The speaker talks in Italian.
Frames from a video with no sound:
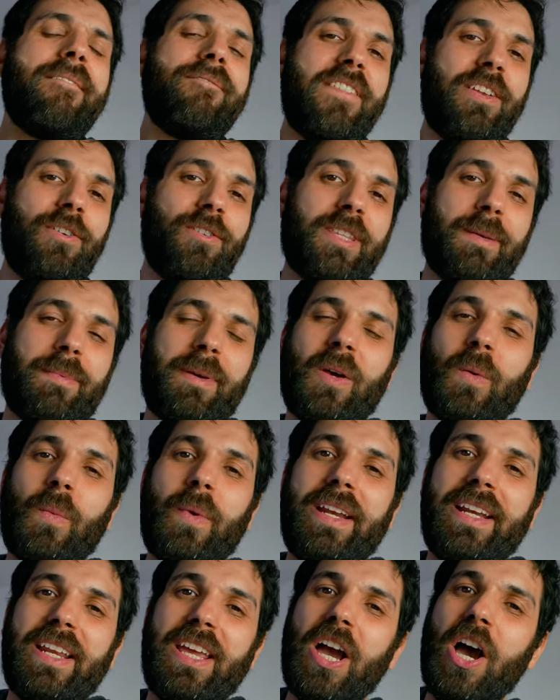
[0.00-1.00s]
Benvenuti
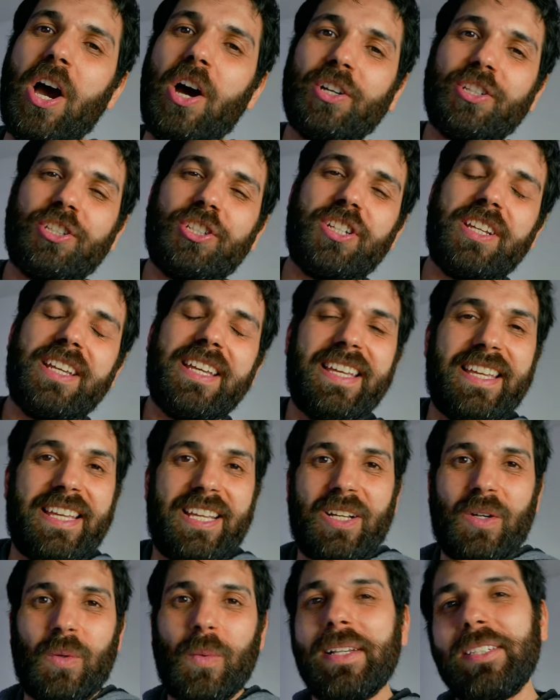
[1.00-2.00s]
pinguini! Oggi
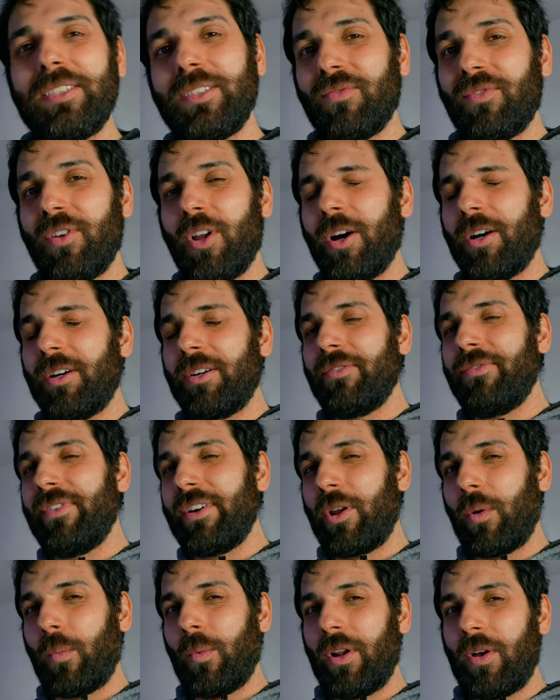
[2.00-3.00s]
in questo vlog
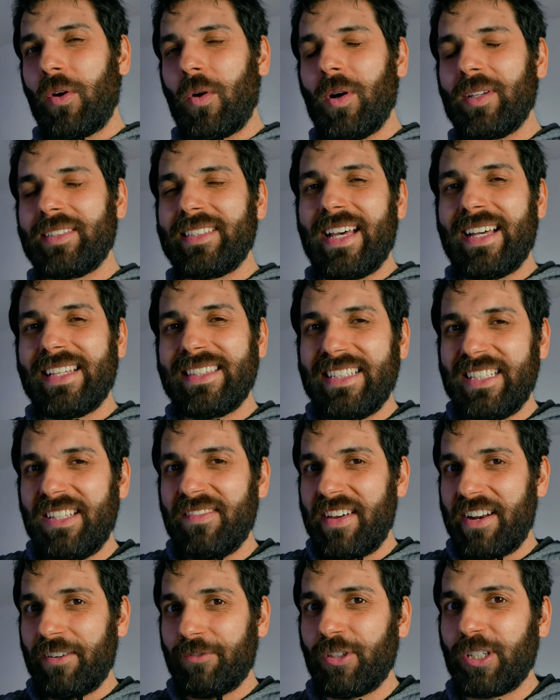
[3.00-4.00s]
farò qualcosa di
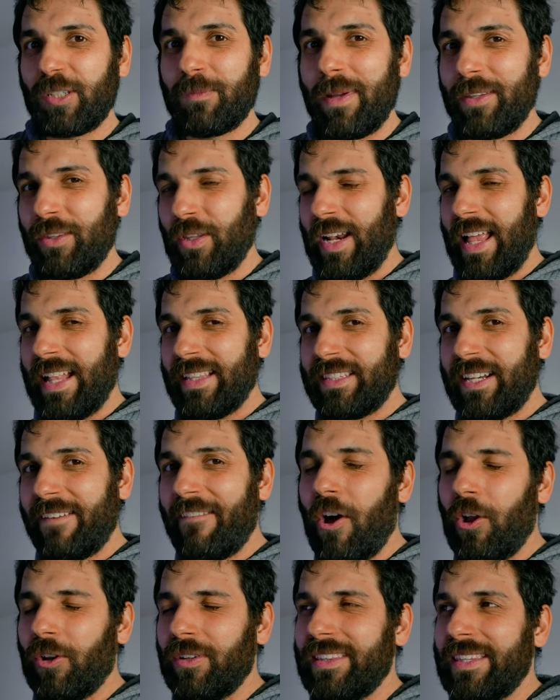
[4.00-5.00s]
diverso rispetto alle altre
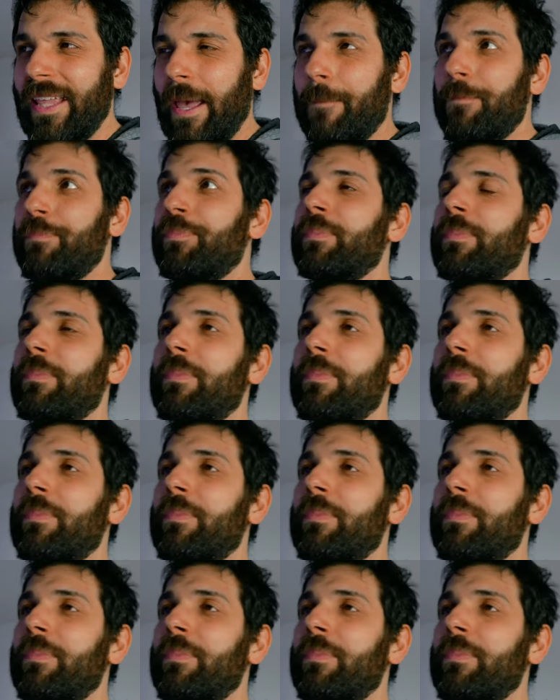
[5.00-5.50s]
volte.